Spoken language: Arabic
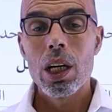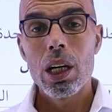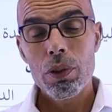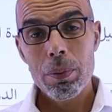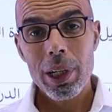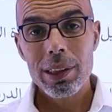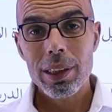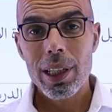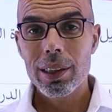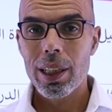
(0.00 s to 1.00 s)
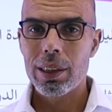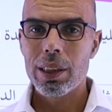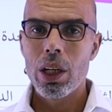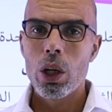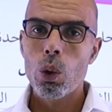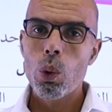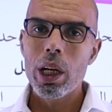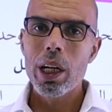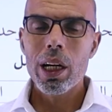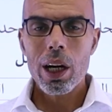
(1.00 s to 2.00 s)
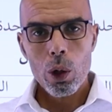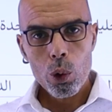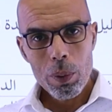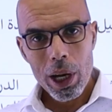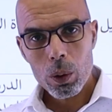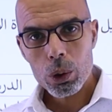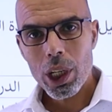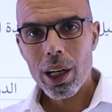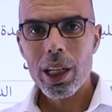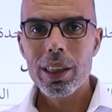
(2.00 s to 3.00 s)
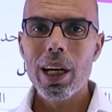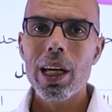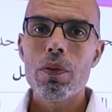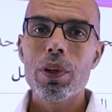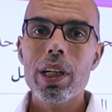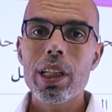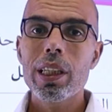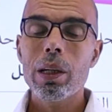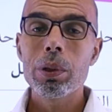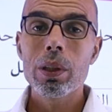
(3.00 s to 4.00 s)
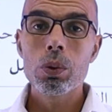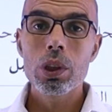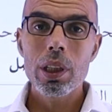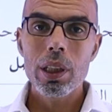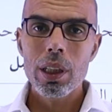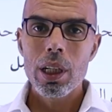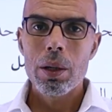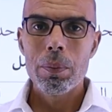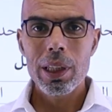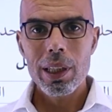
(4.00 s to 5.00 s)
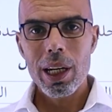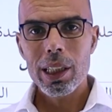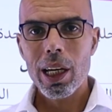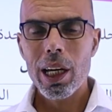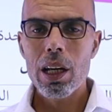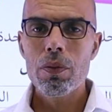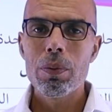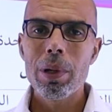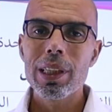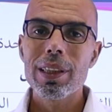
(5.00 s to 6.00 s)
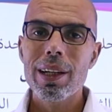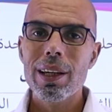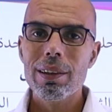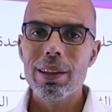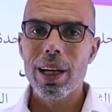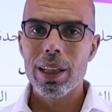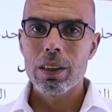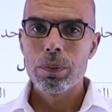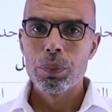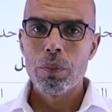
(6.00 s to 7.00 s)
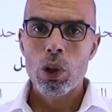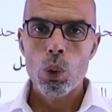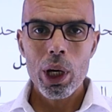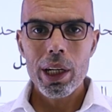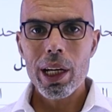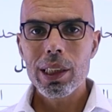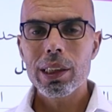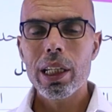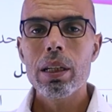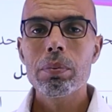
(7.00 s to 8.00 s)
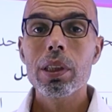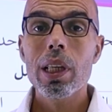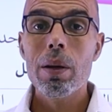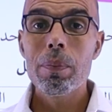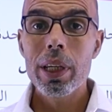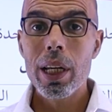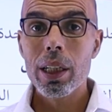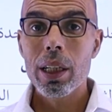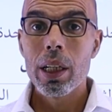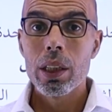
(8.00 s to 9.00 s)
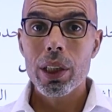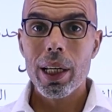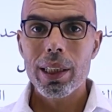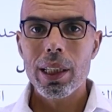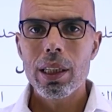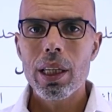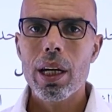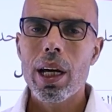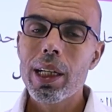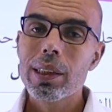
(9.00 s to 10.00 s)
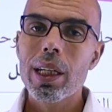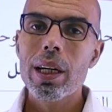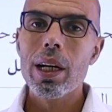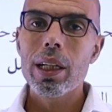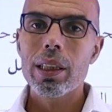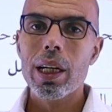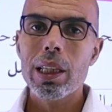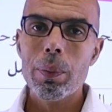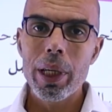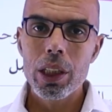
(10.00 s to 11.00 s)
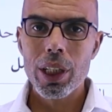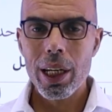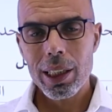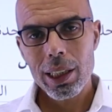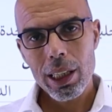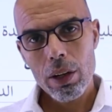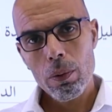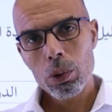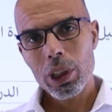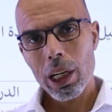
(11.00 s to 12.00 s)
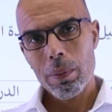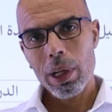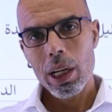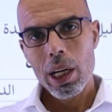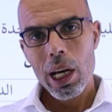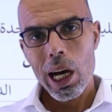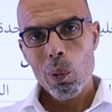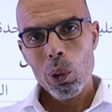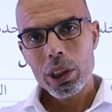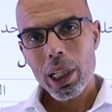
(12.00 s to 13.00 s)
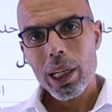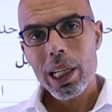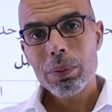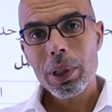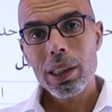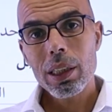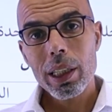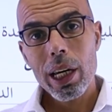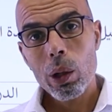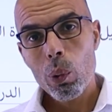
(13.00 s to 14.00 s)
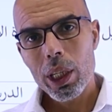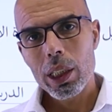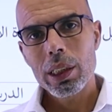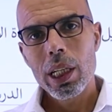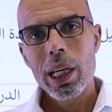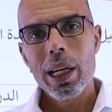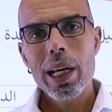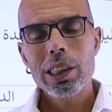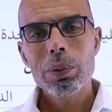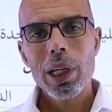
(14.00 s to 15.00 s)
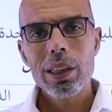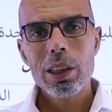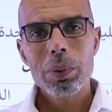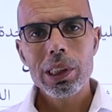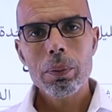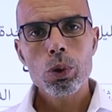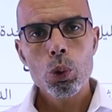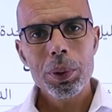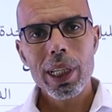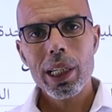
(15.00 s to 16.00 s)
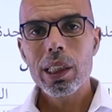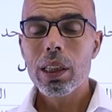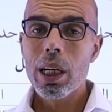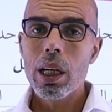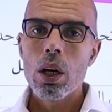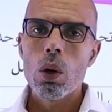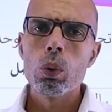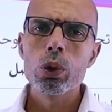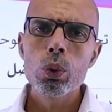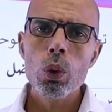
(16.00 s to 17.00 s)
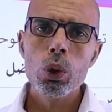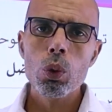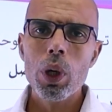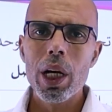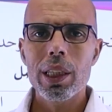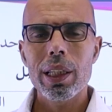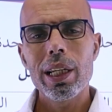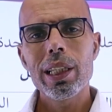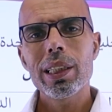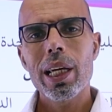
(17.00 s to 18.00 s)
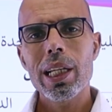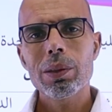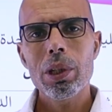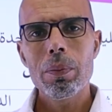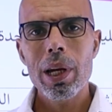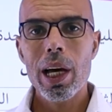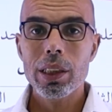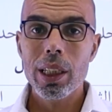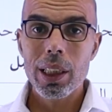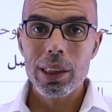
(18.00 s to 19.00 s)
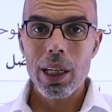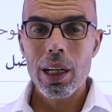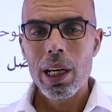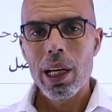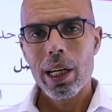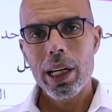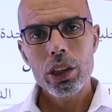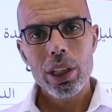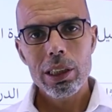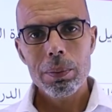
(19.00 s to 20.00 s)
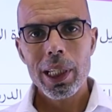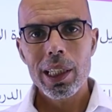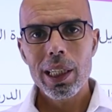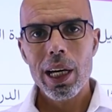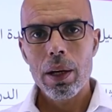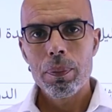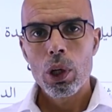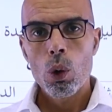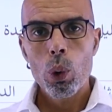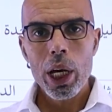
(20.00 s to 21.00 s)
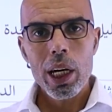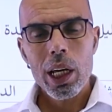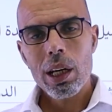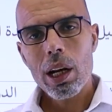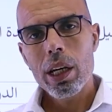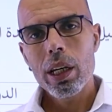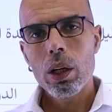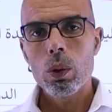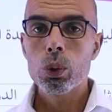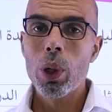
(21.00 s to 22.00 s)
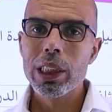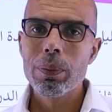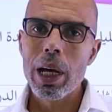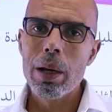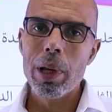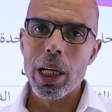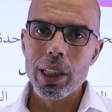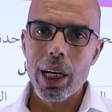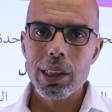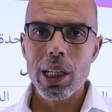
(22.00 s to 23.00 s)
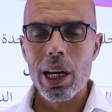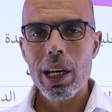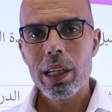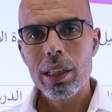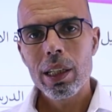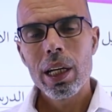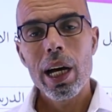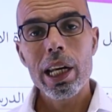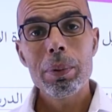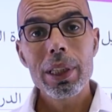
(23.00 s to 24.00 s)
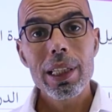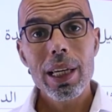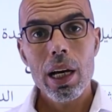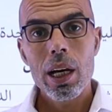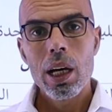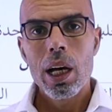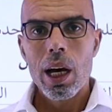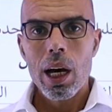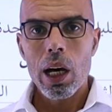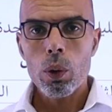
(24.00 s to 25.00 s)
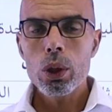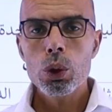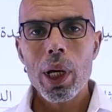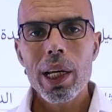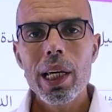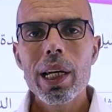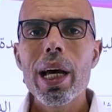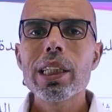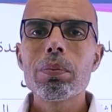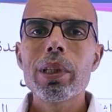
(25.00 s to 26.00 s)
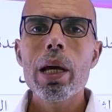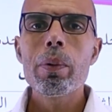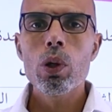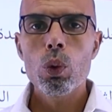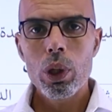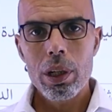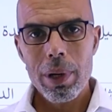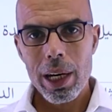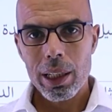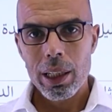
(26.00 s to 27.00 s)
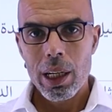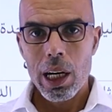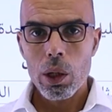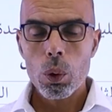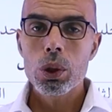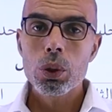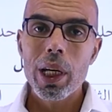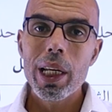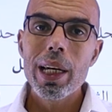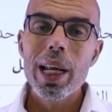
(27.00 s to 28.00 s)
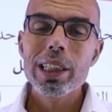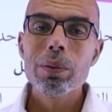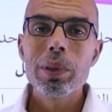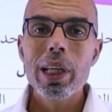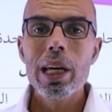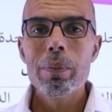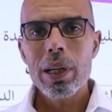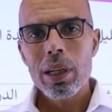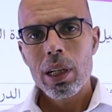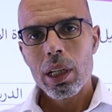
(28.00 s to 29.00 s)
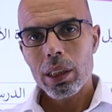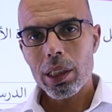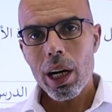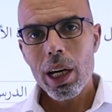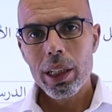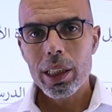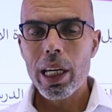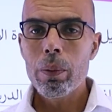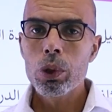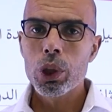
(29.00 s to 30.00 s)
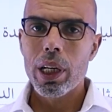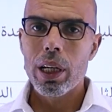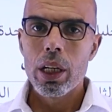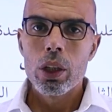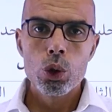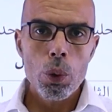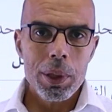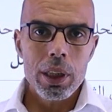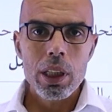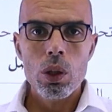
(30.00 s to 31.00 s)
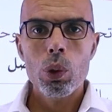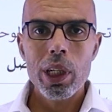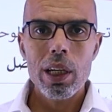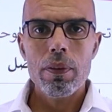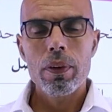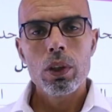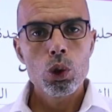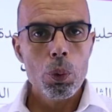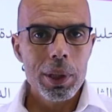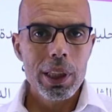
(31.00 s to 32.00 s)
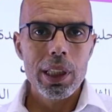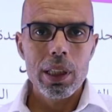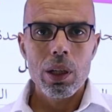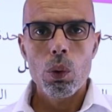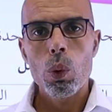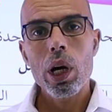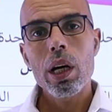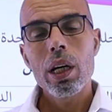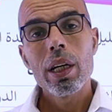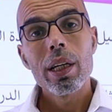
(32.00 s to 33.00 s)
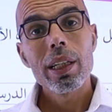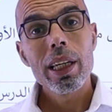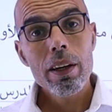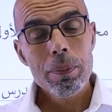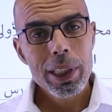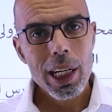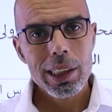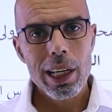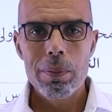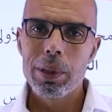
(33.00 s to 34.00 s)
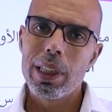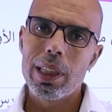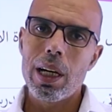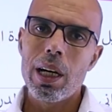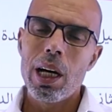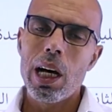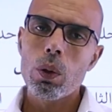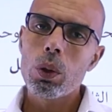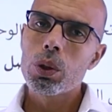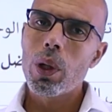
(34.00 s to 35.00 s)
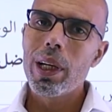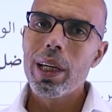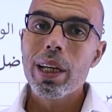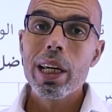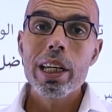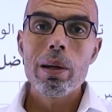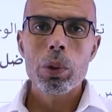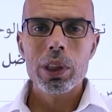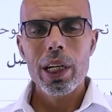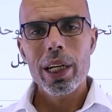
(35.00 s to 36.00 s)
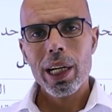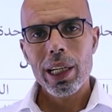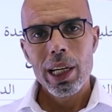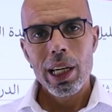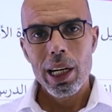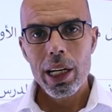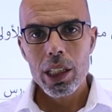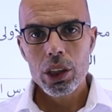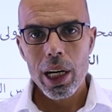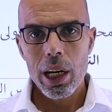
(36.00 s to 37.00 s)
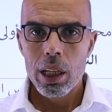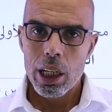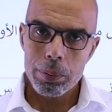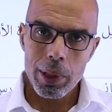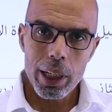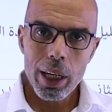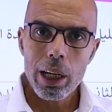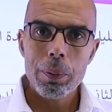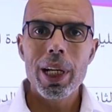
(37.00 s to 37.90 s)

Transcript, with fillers: آه، في منصة أساس إخواني أنا راح أكون معكم إن شاء الله تعالى في رحلتك بالتوجيهي بإذن الله تعالى في مادة الرياضيات إخواني هاي السنة تتطلب منك شغلات كثيره هاي السنه راح يترتب عليها شغلات كثيره في المستقبل اول شغله لازم تخطط لها كويس لازم تخطط بالضبط شو بدك انت وشو الخطوات اللي انت لازم تعملها عشان تصل للشيء اللي انت بدك اياه وين انا رايح وشو لازم اعمل عشان اصل للي انا بدي اياه هذول السؤالين لازم دائما يكون معك هذول السؤالين لازم دائما تطرحهم عند اي مشكله شو بدي وكيف شو بدي وكيف بدي اصل اللي بدي اياه هذول السؤالين هن اللي بوصلنك للنجاح بطريقك